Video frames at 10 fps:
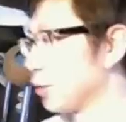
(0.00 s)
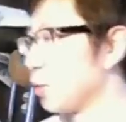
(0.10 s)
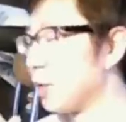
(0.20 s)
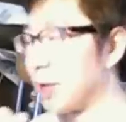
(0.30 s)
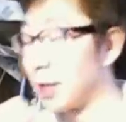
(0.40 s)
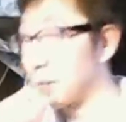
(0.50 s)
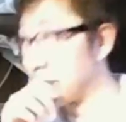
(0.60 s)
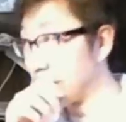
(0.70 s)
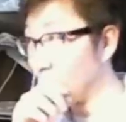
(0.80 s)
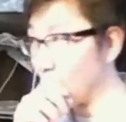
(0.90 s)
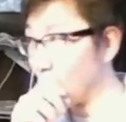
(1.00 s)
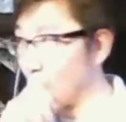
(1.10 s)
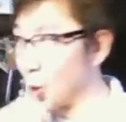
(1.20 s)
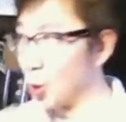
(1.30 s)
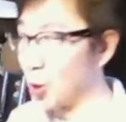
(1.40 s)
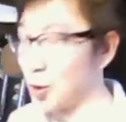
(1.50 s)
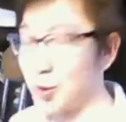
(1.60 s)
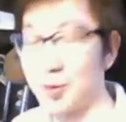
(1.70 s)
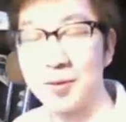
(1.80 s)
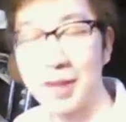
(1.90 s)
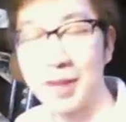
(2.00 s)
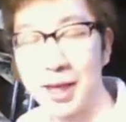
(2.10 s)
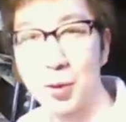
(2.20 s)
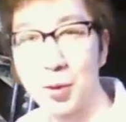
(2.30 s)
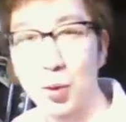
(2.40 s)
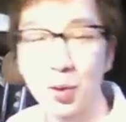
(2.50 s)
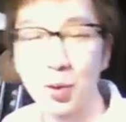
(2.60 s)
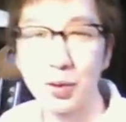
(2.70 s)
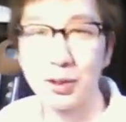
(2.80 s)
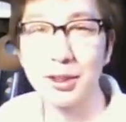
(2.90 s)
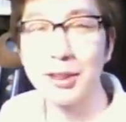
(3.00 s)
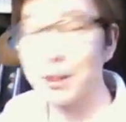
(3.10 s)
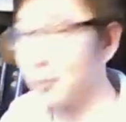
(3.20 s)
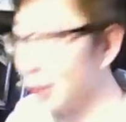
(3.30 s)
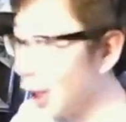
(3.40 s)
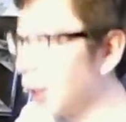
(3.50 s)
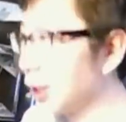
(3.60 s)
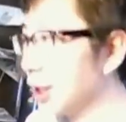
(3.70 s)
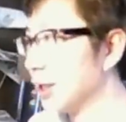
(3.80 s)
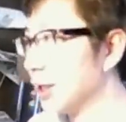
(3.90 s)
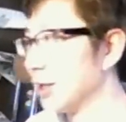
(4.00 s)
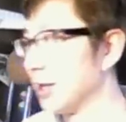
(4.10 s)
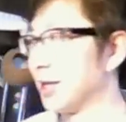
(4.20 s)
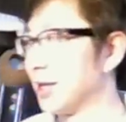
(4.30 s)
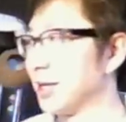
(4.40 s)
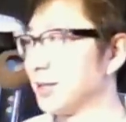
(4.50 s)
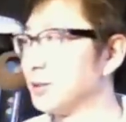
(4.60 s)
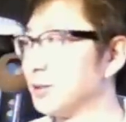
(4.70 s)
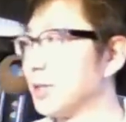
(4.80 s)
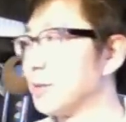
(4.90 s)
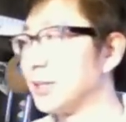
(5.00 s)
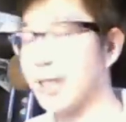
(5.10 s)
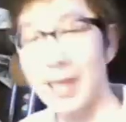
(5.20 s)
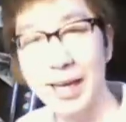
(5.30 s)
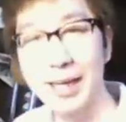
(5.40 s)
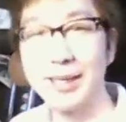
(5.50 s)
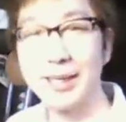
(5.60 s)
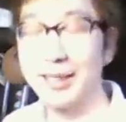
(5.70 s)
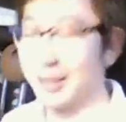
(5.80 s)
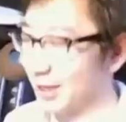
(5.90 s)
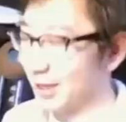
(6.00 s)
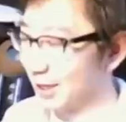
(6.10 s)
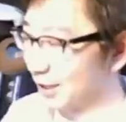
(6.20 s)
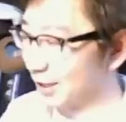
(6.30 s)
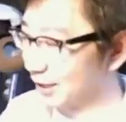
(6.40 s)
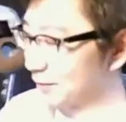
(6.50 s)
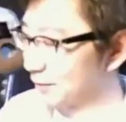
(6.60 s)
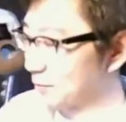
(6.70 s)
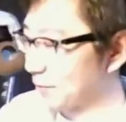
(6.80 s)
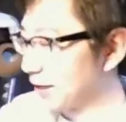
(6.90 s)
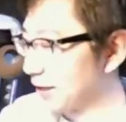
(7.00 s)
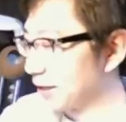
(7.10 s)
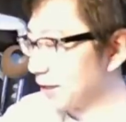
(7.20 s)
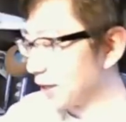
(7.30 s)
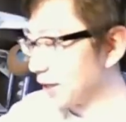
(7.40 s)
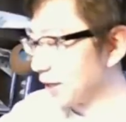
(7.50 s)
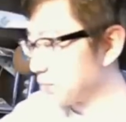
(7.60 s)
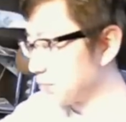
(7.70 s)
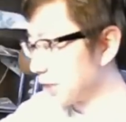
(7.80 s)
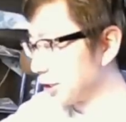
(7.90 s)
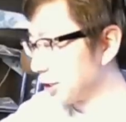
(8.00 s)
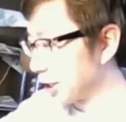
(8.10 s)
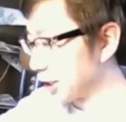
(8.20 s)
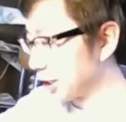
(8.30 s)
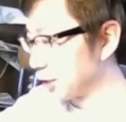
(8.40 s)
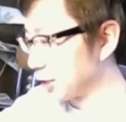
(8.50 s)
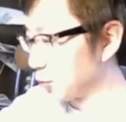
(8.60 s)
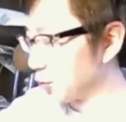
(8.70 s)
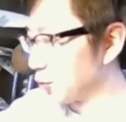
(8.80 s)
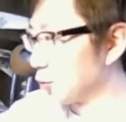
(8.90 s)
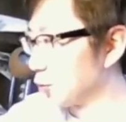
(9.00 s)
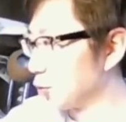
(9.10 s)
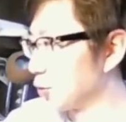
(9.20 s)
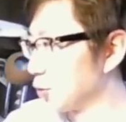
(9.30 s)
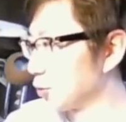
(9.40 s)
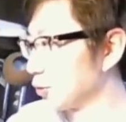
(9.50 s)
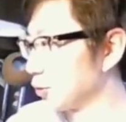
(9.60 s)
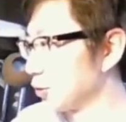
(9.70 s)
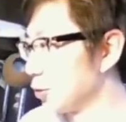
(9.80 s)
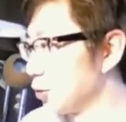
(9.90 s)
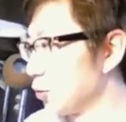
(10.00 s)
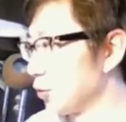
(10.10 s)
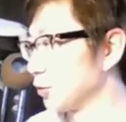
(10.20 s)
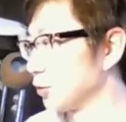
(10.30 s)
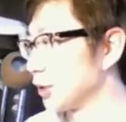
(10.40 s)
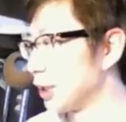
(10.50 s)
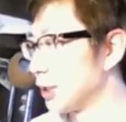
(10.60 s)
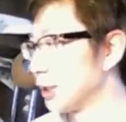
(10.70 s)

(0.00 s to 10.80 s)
今日はねやっぱりあのー、ねこういうところに住んでるんで、えー、作っちゃいましたねはいやっぱりねあの料理をさ